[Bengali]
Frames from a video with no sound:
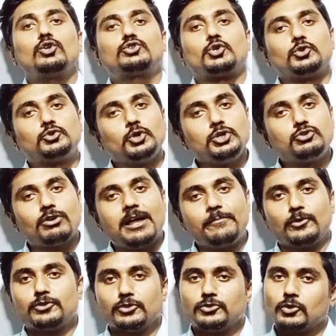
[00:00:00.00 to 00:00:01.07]
চোদ্দই জুলাই
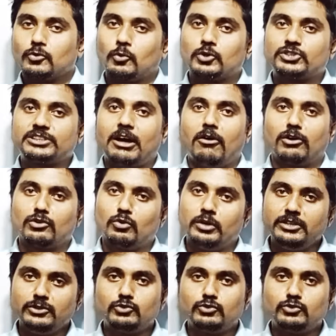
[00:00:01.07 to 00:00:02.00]
পর্যন্ত কোর্সটা অনগোয়িং